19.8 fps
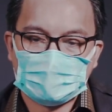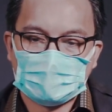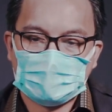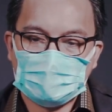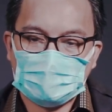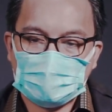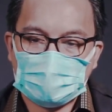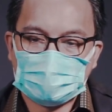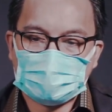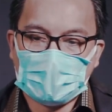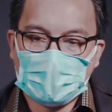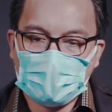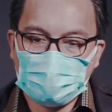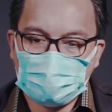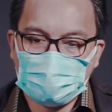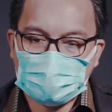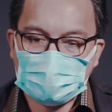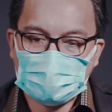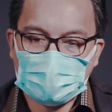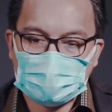dengan
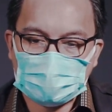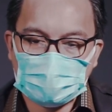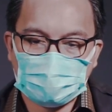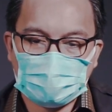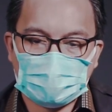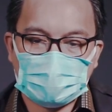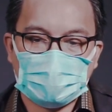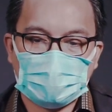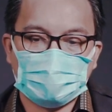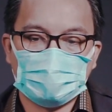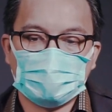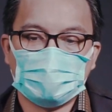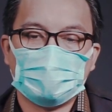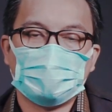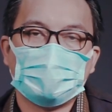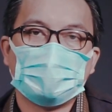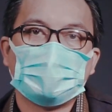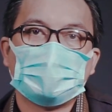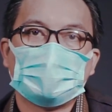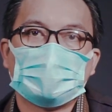apa yang ada
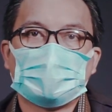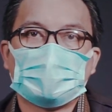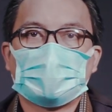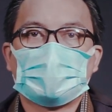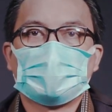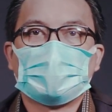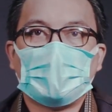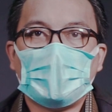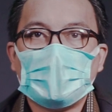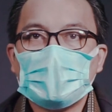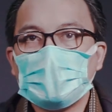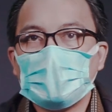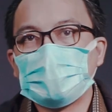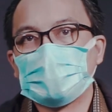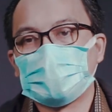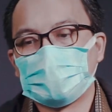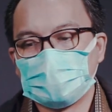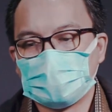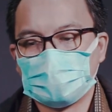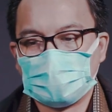padamu. Karena Allah
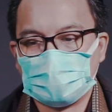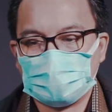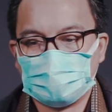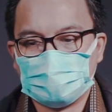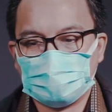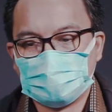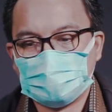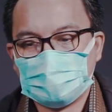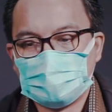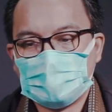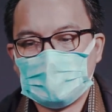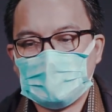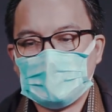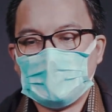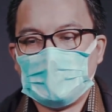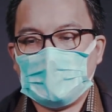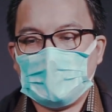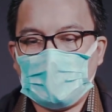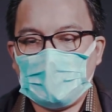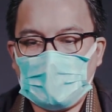berfirman,
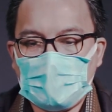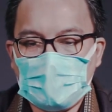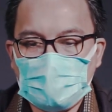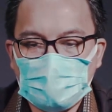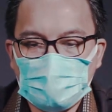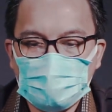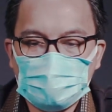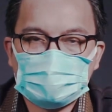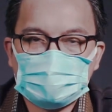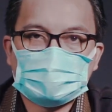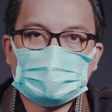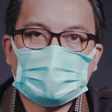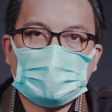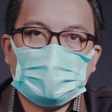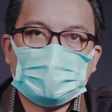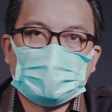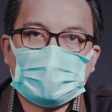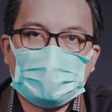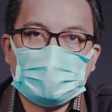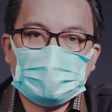Aku
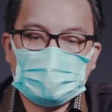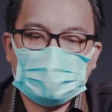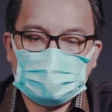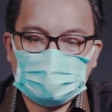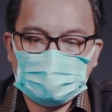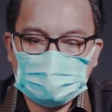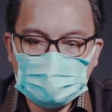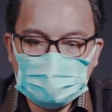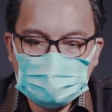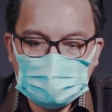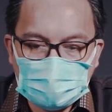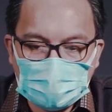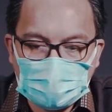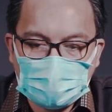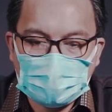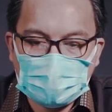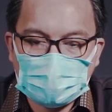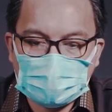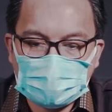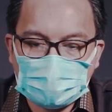sekali-kali
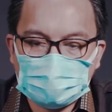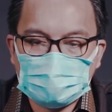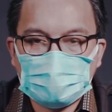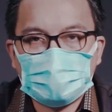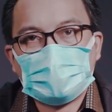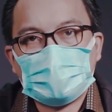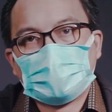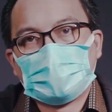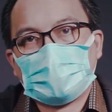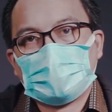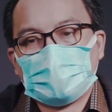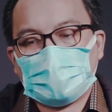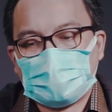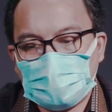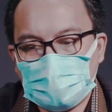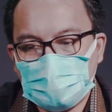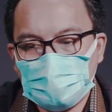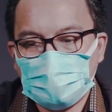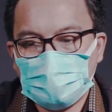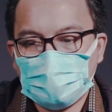tidak akan membiarkan
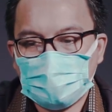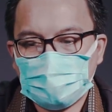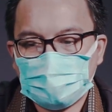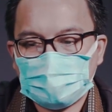engkau